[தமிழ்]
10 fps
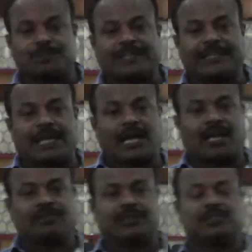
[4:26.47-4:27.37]
பார்த்தீங்கன்னா
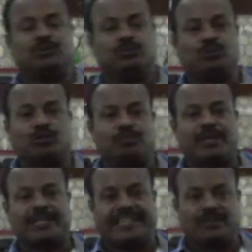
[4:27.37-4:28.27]
அங்கெல்லாம் வந்து
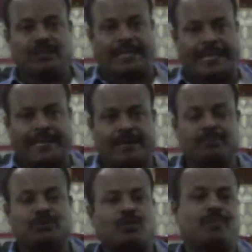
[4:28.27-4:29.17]
நூறுரூபா
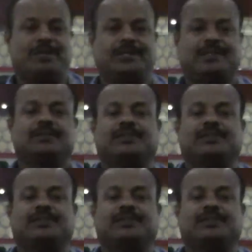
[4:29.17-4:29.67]
எண்பது ரூபா அப்படின்ட்டு